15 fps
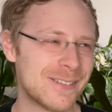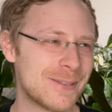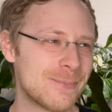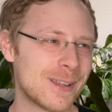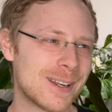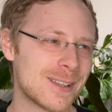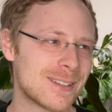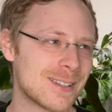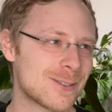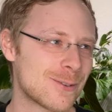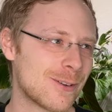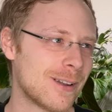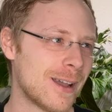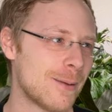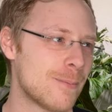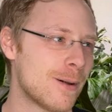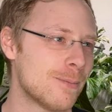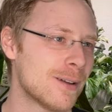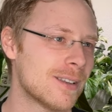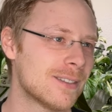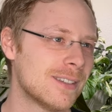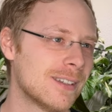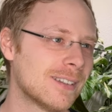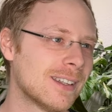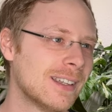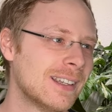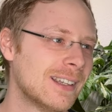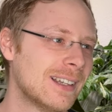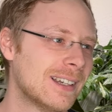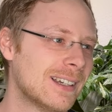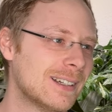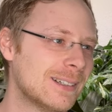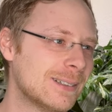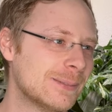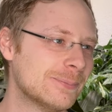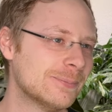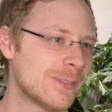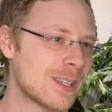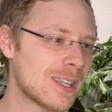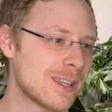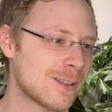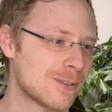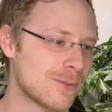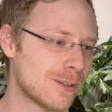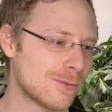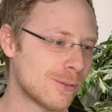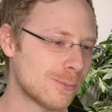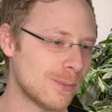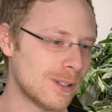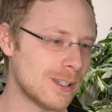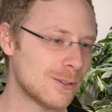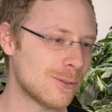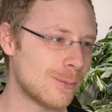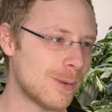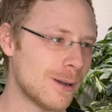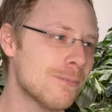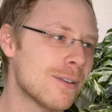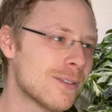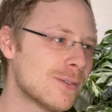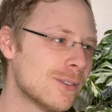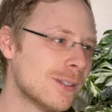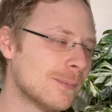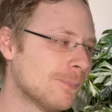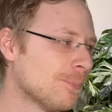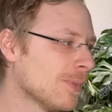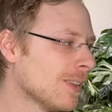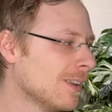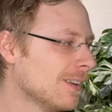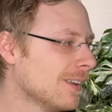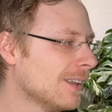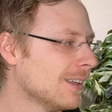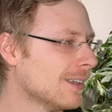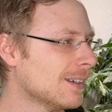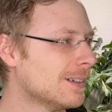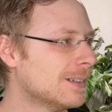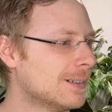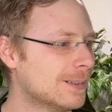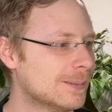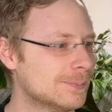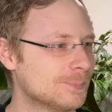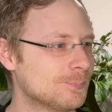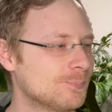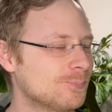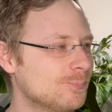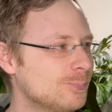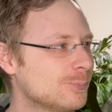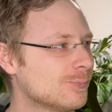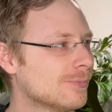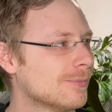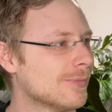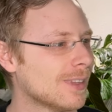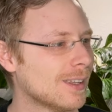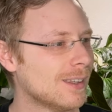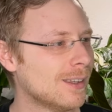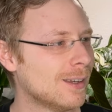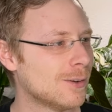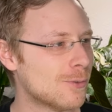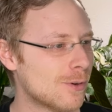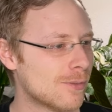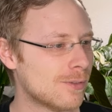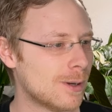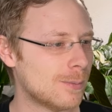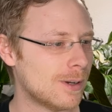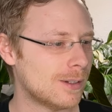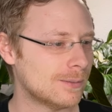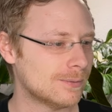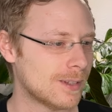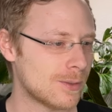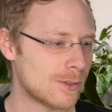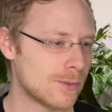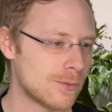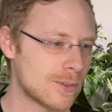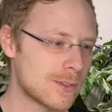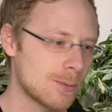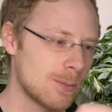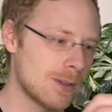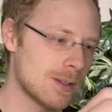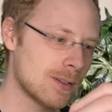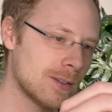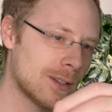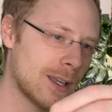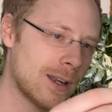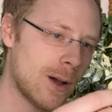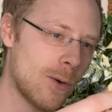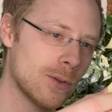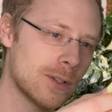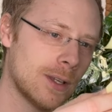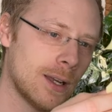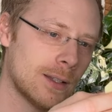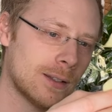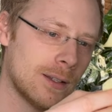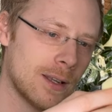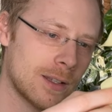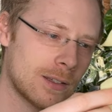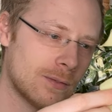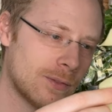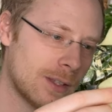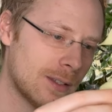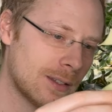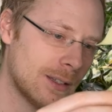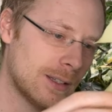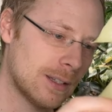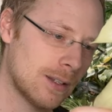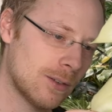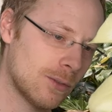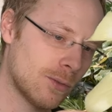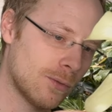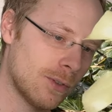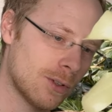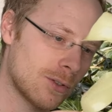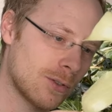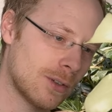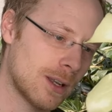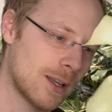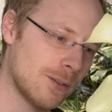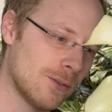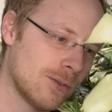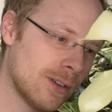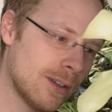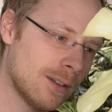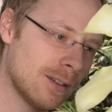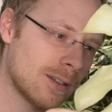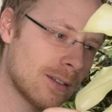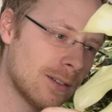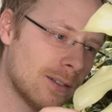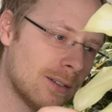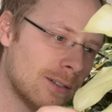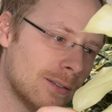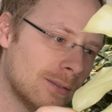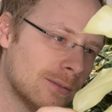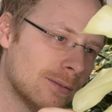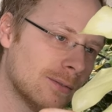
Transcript: Wenn mir das jetzt schon einmal passiert. Ähm, ich denke, sowas wird mir nicht nochmal passieren. Ähm, gucken wir mal. Also ich würde es zumindest gerne aushärten lassen, wenn es nicht denn irgendwie schon anfängt, äh,